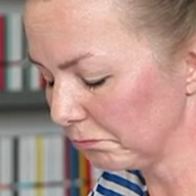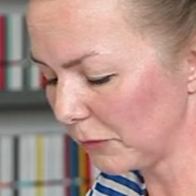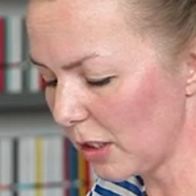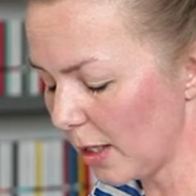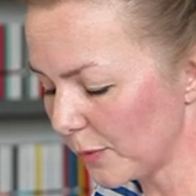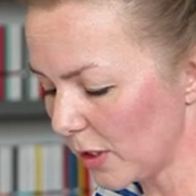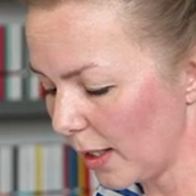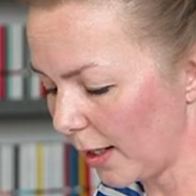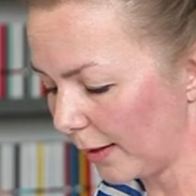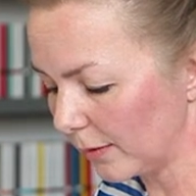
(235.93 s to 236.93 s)
Ich habe
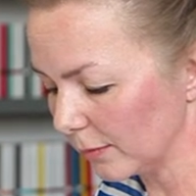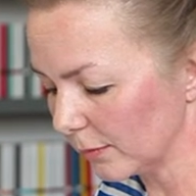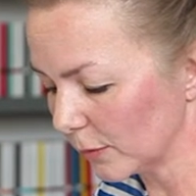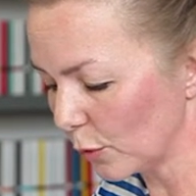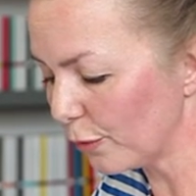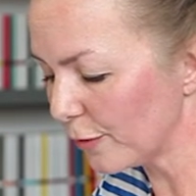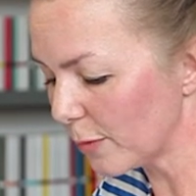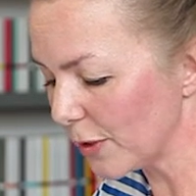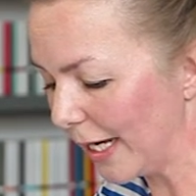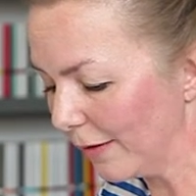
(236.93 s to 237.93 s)
Zigaretten. Rufen Sie
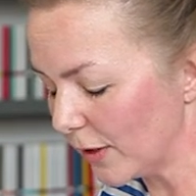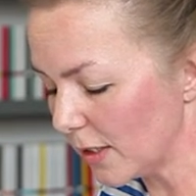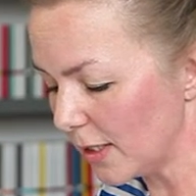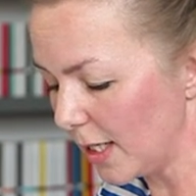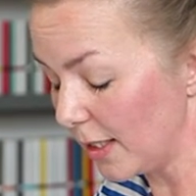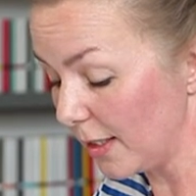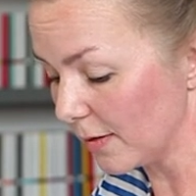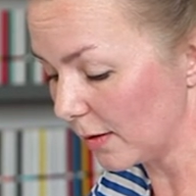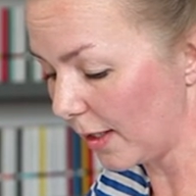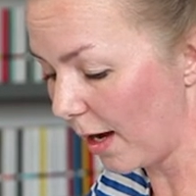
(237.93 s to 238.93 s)
mich an, wenn Sie in der Nähe
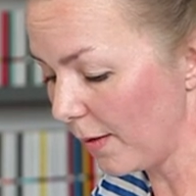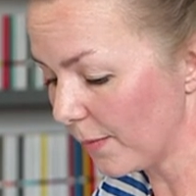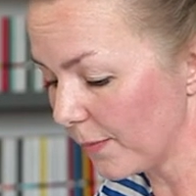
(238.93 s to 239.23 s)
sind, ja?